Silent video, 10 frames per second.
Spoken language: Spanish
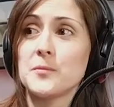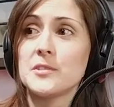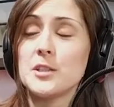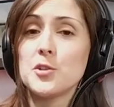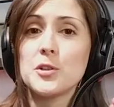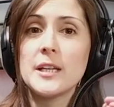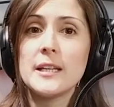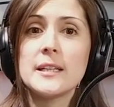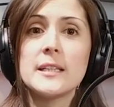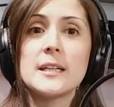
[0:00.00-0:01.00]
sino que
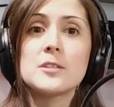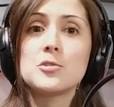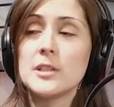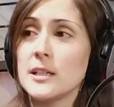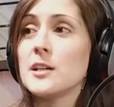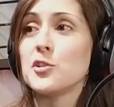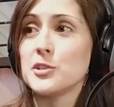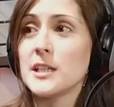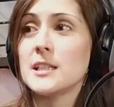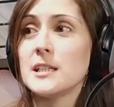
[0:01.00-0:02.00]
en este caso quienes
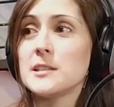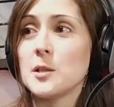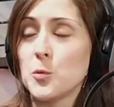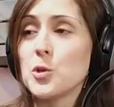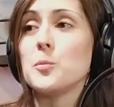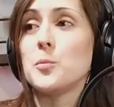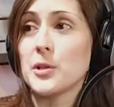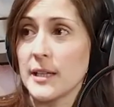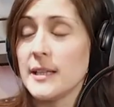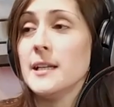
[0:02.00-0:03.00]
contratan el seguro
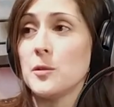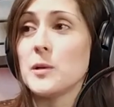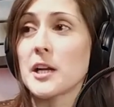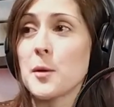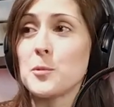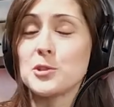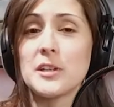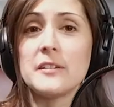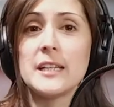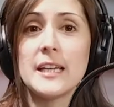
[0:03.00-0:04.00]
porque tienen una
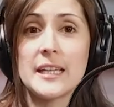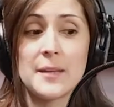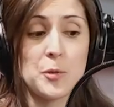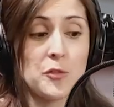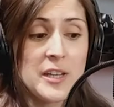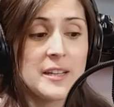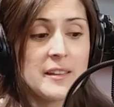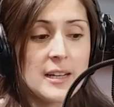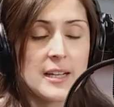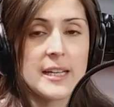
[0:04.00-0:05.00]
responsabilidad que proviene
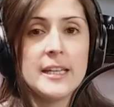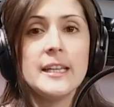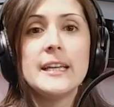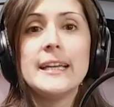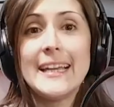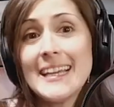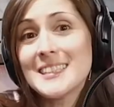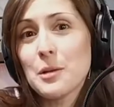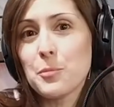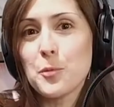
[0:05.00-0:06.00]
de la ley
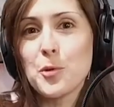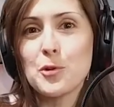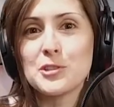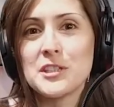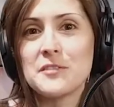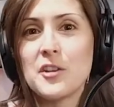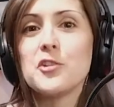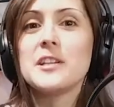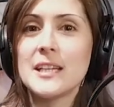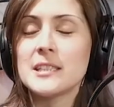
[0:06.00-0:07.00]
es el propio
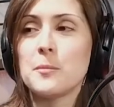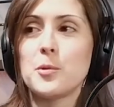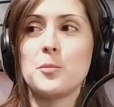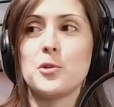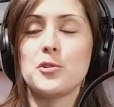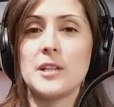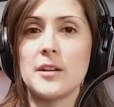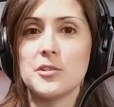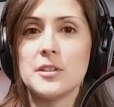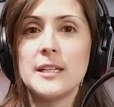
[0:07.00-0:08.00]
conservador y es el propio notario.